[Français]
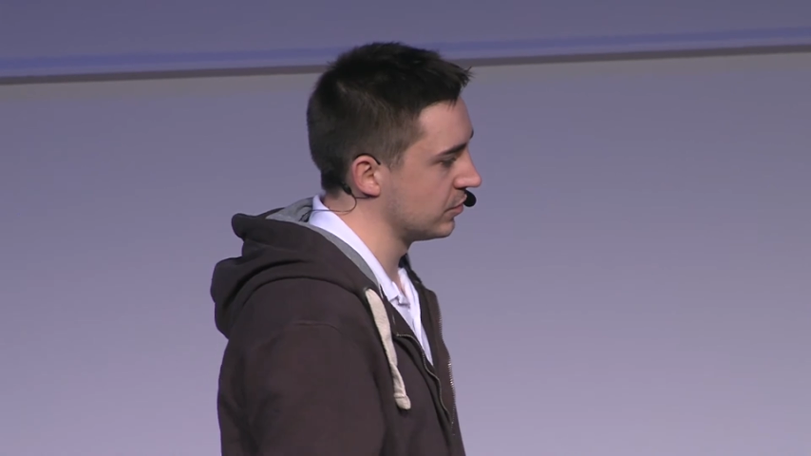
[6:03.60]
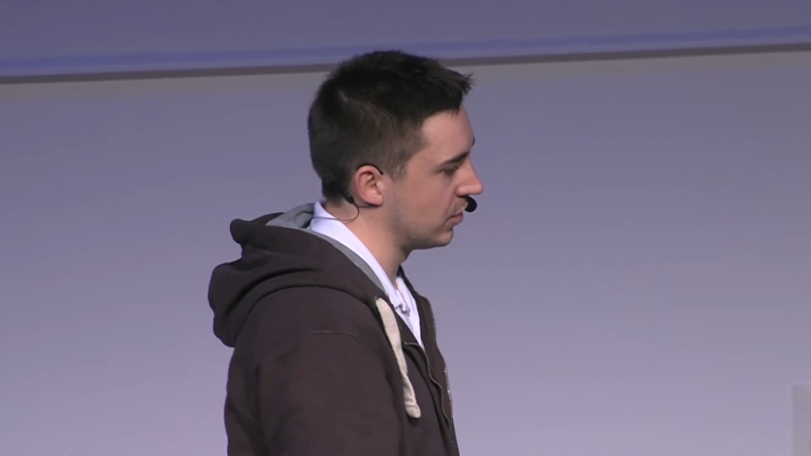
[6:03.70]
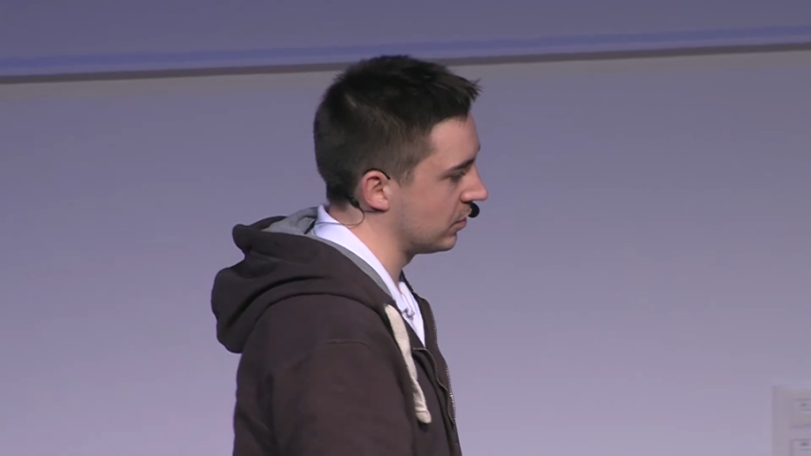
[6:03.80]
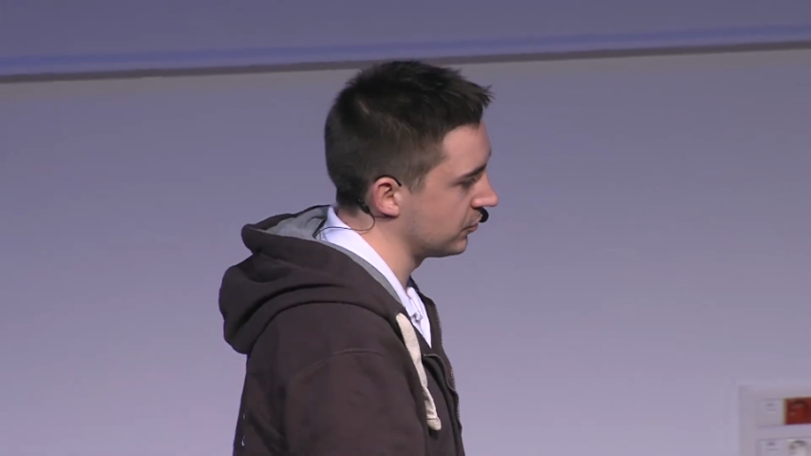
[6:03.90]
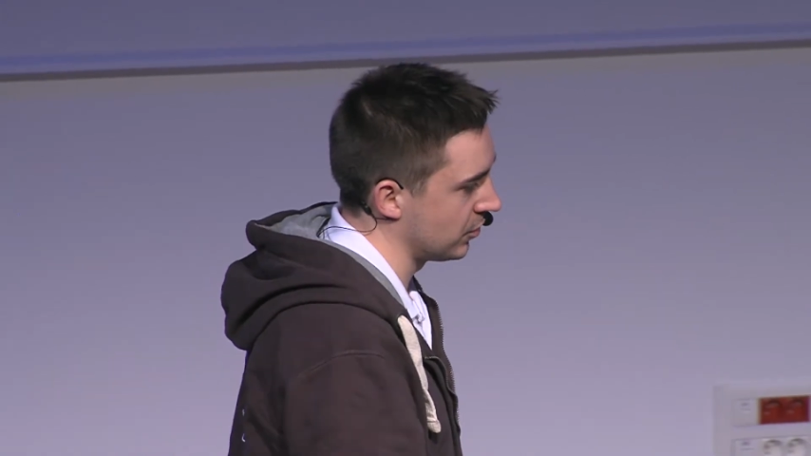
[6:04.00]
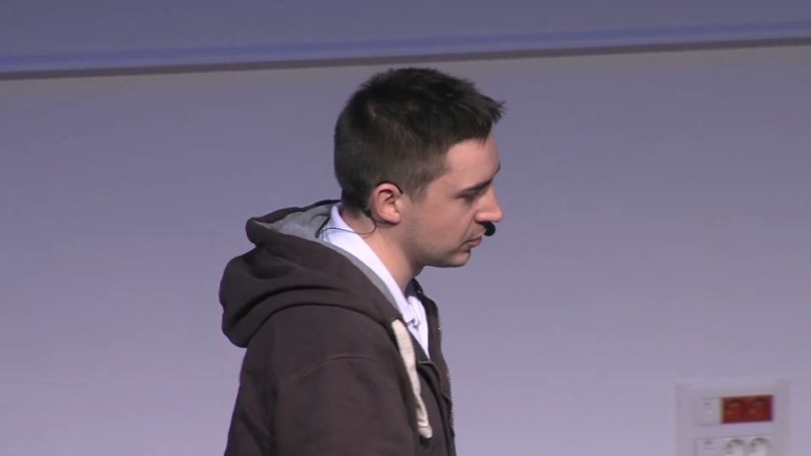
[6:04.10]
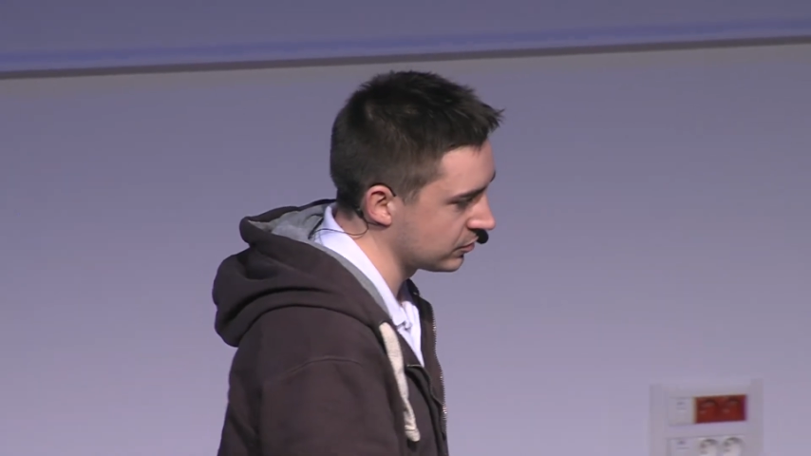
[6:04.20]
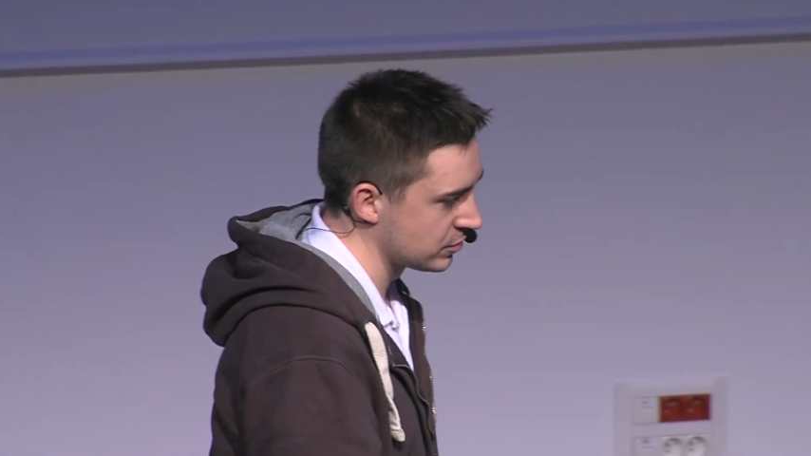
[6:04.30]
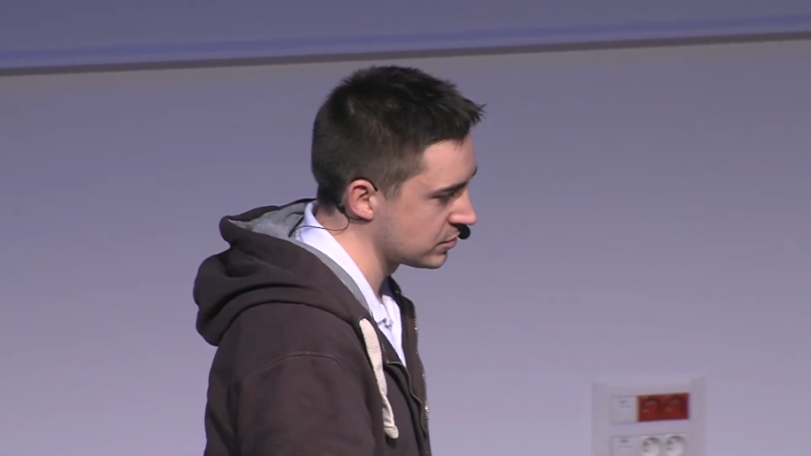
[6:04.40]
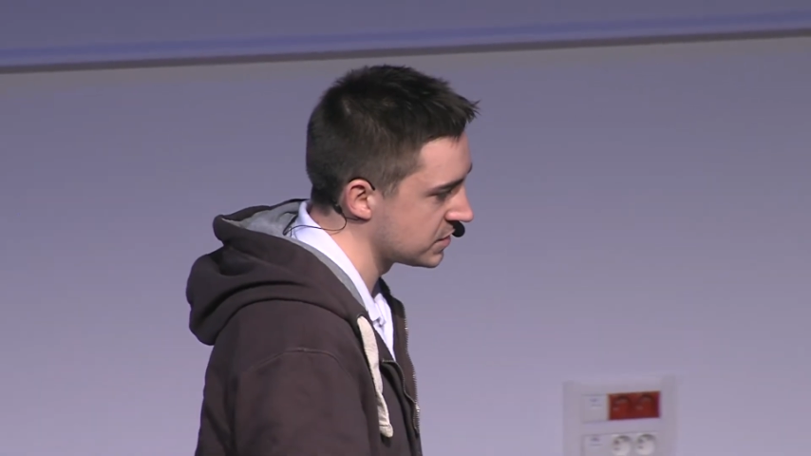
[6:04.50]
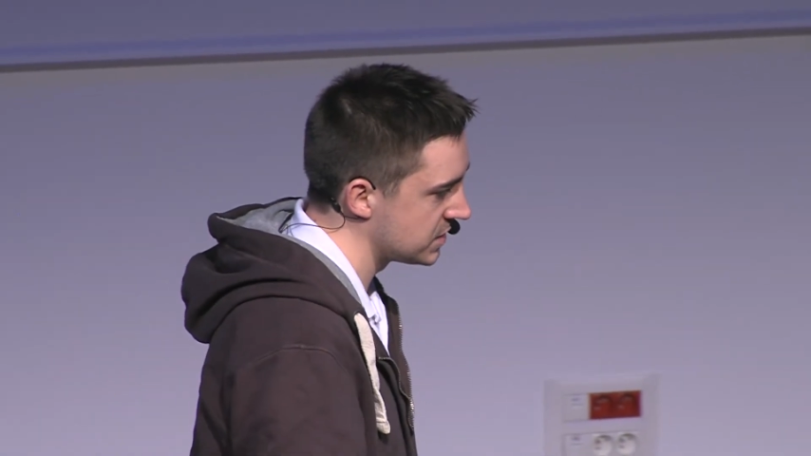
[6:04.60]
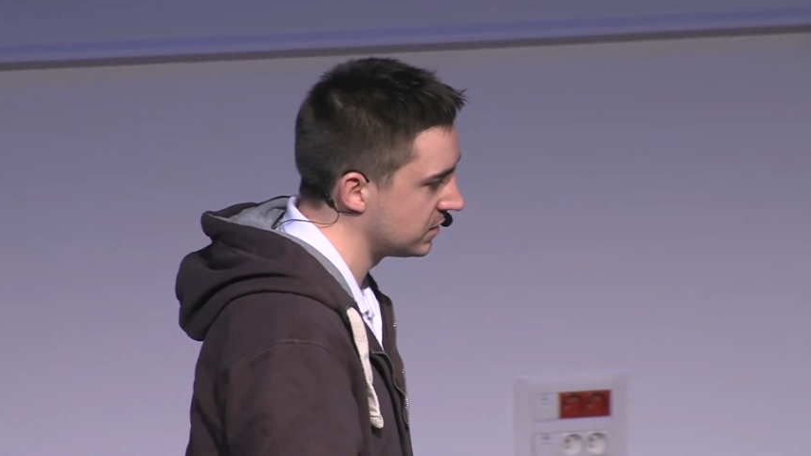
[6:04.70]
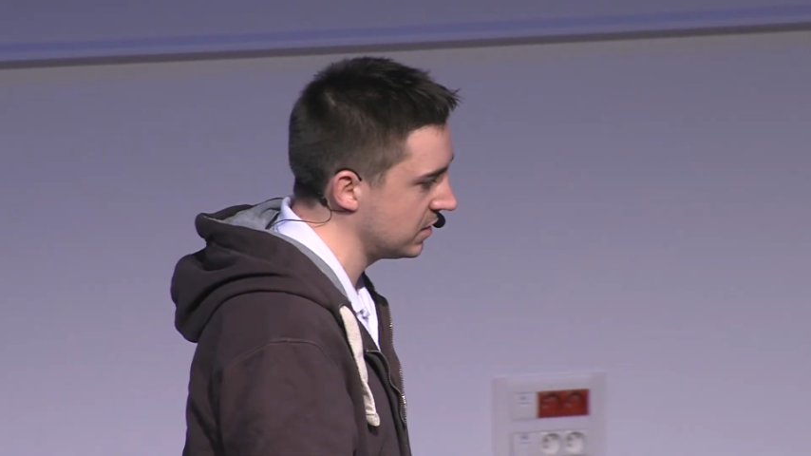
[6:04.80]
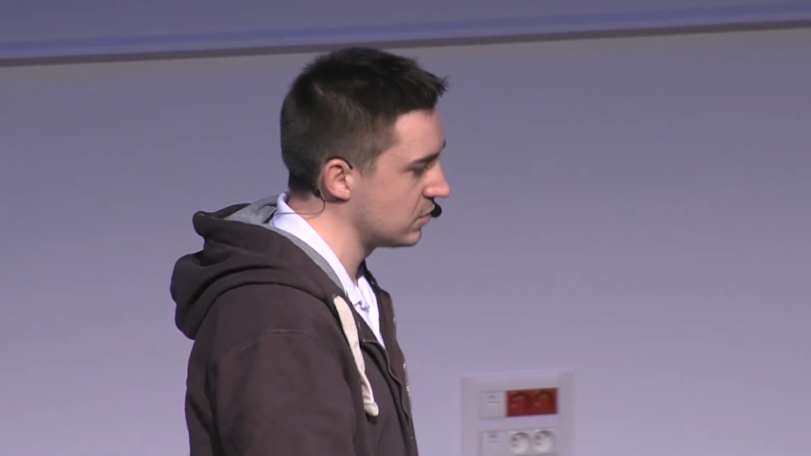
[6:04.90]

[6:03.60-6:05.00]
dans, notre société.